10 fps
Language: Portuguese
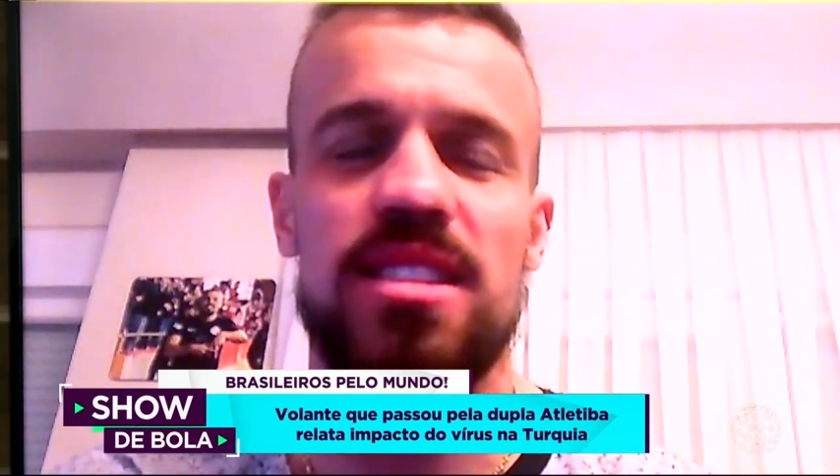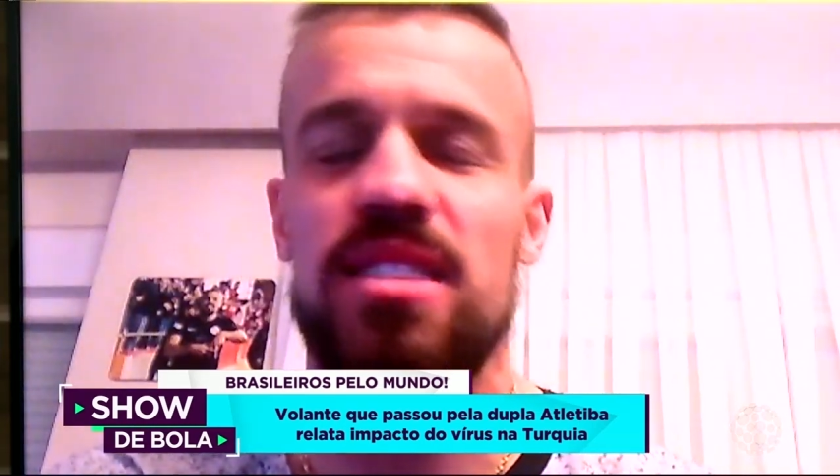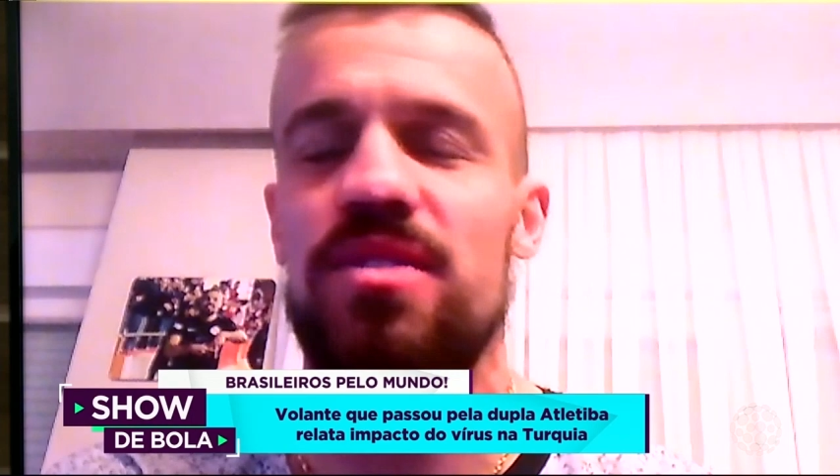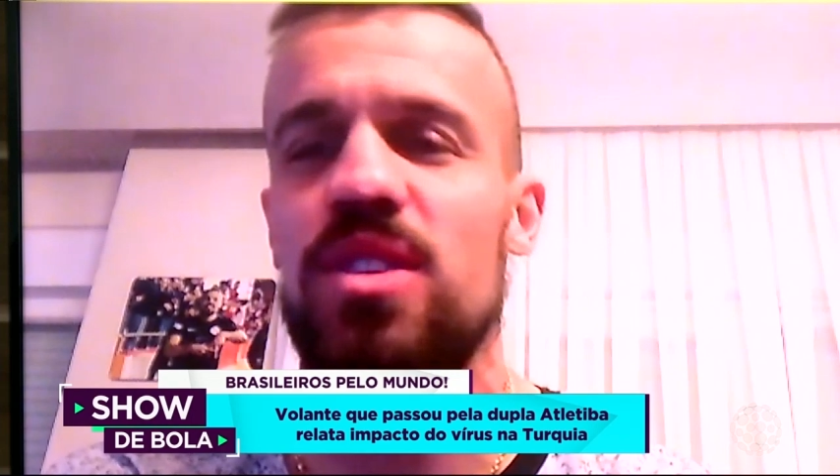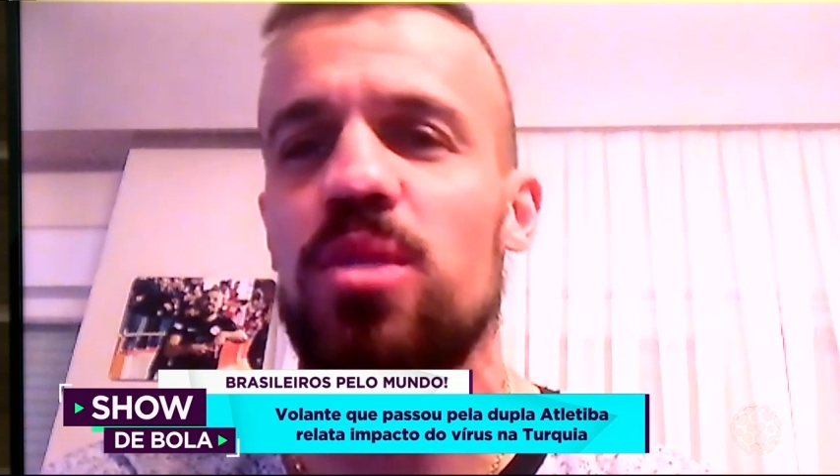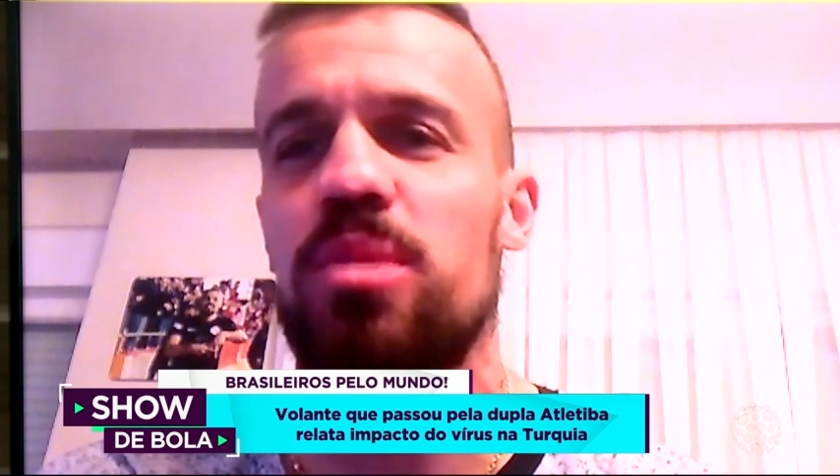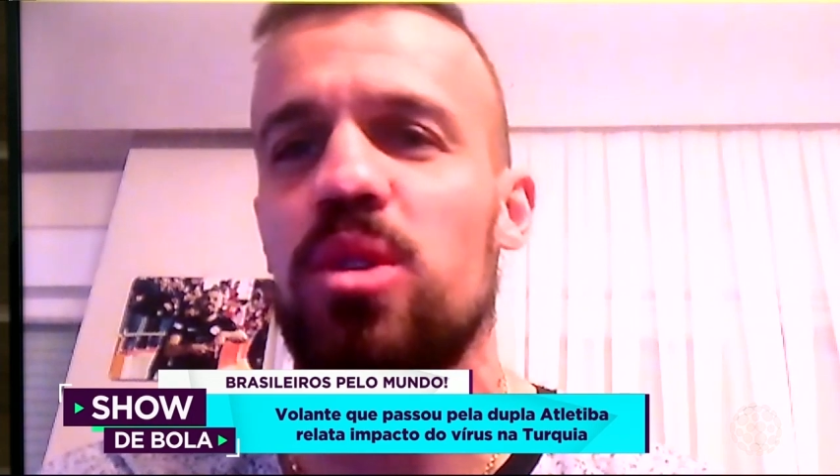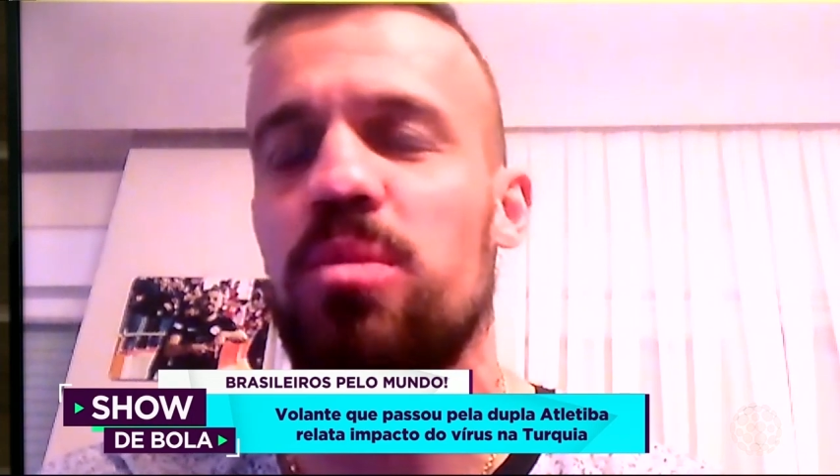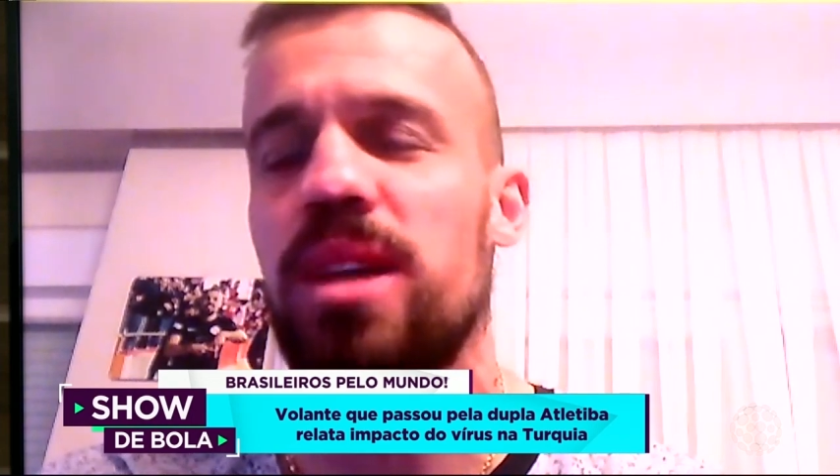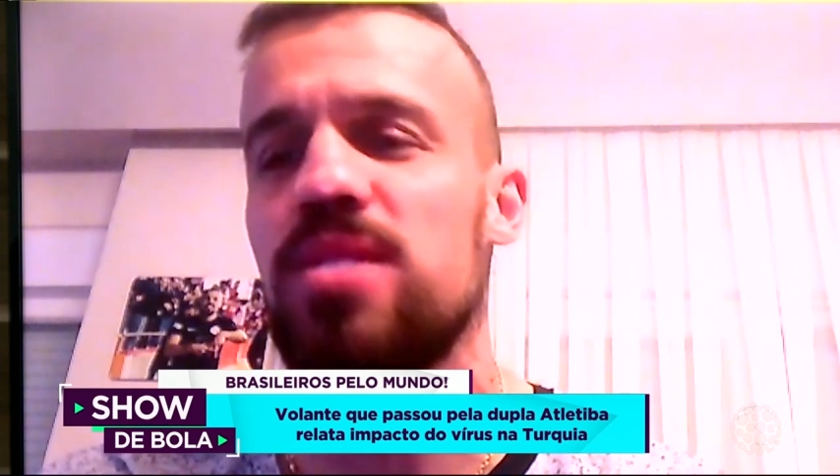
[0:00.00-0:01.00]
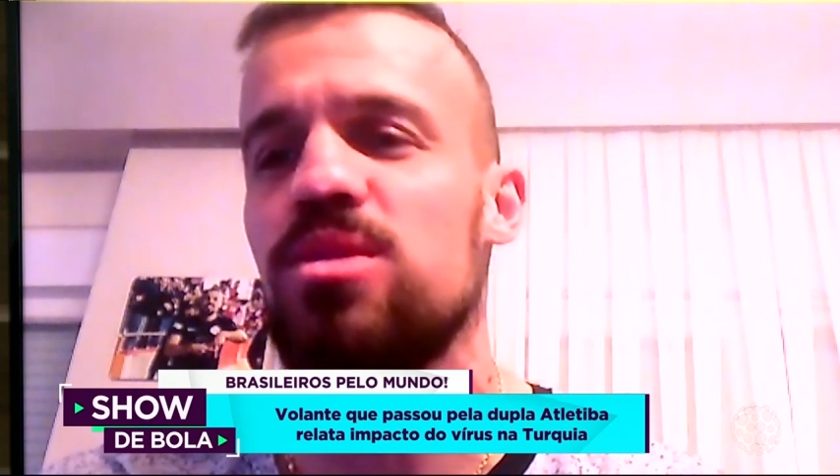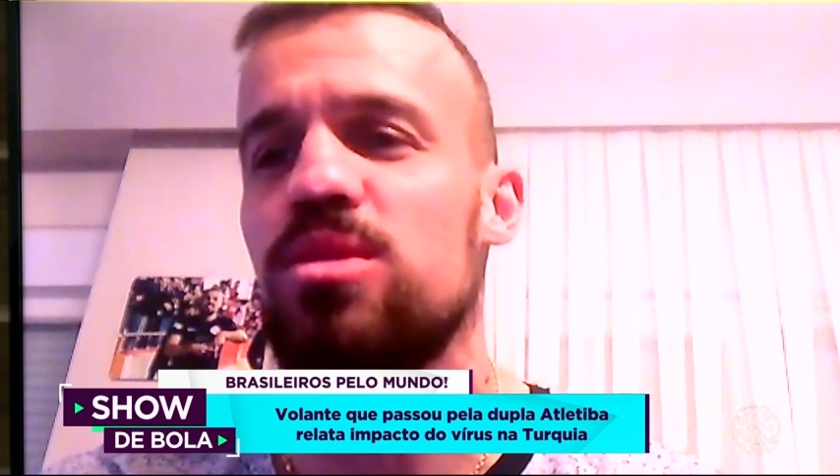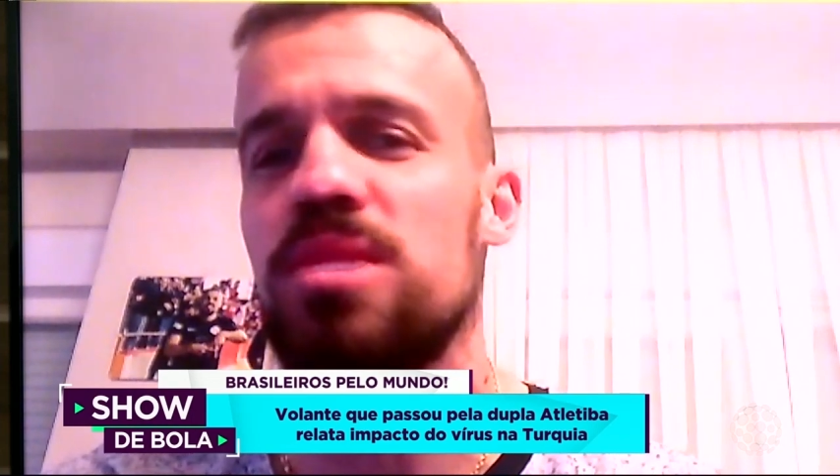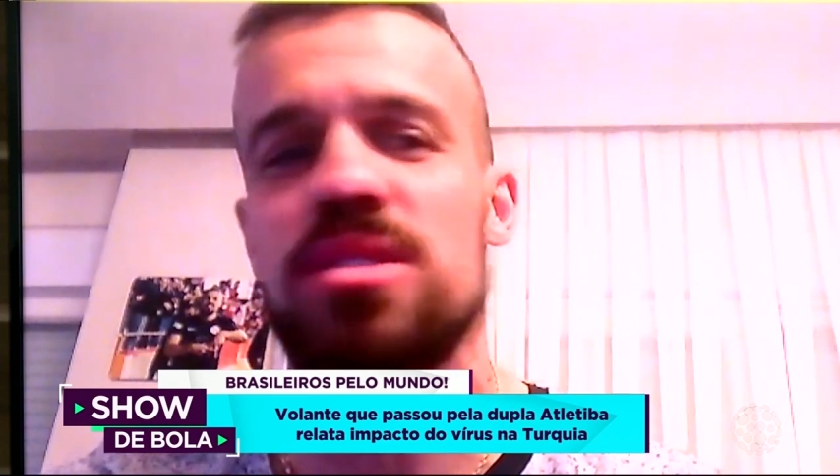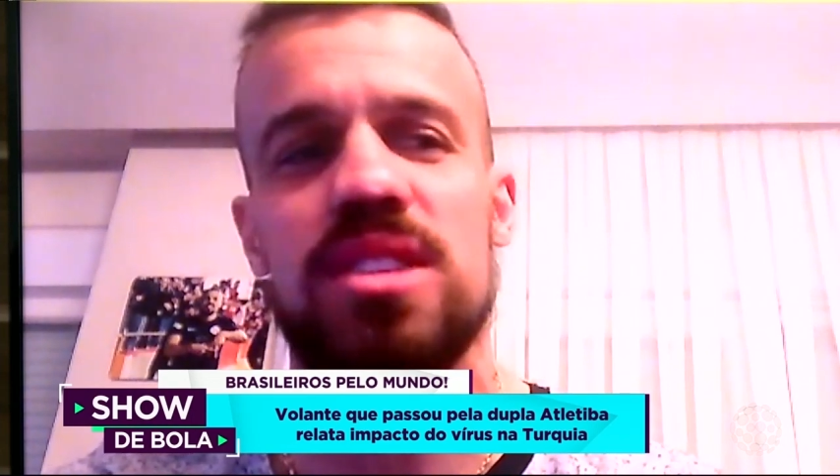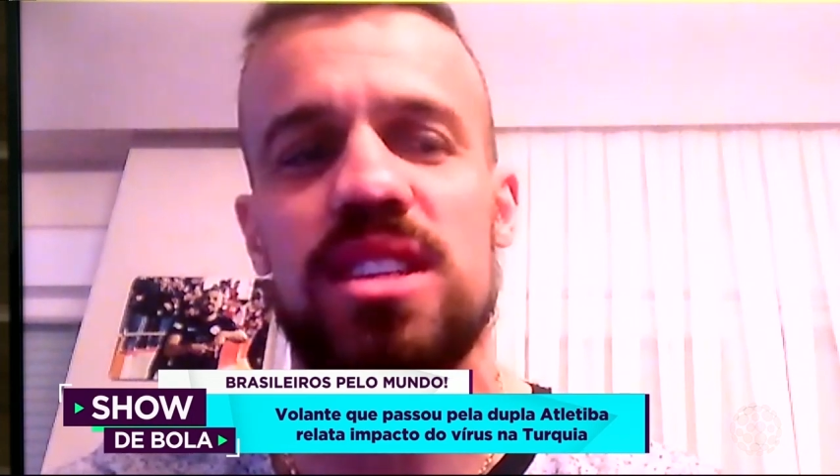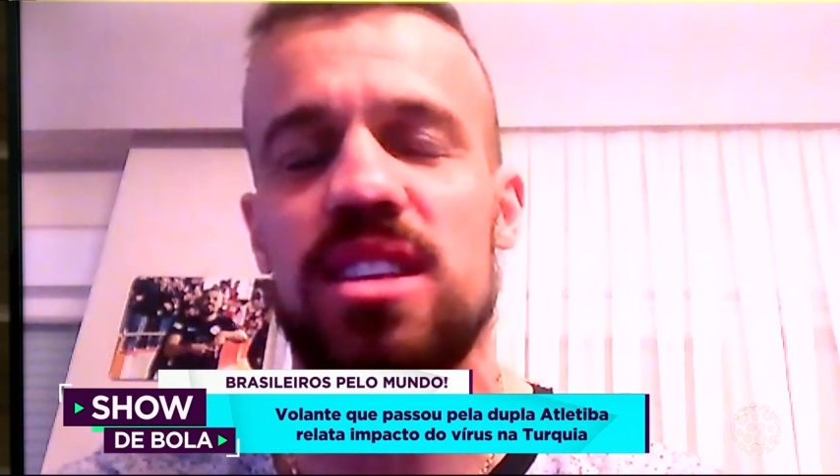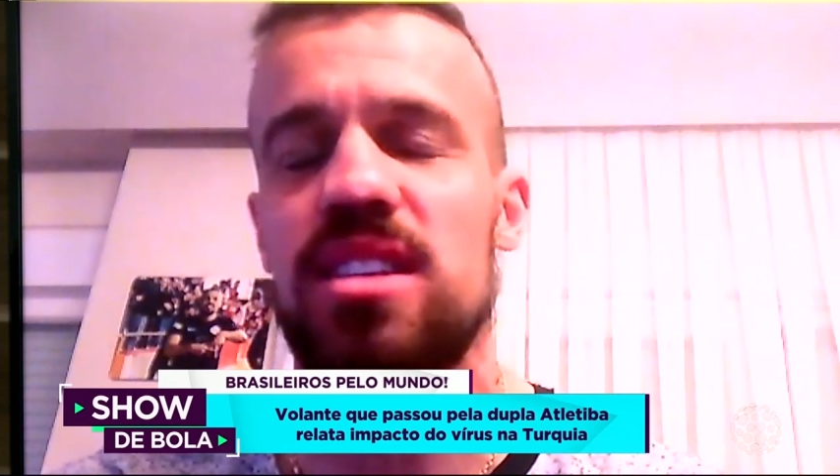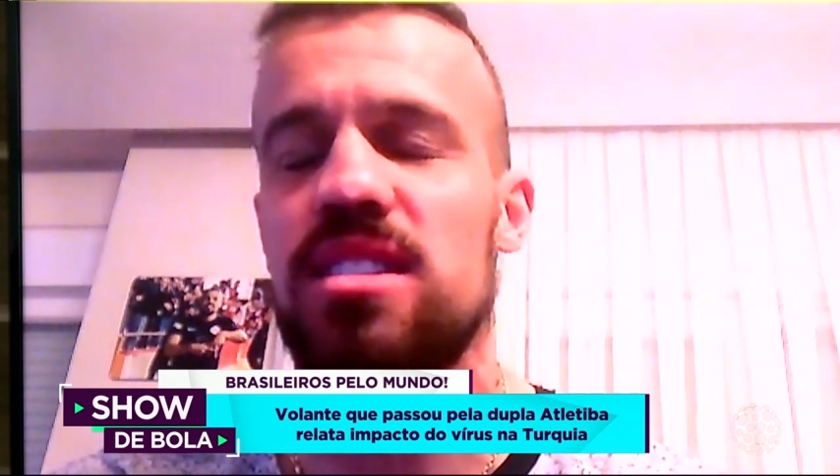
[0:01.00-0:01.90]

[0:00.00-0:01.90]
que ficam preocupados comigo aqui.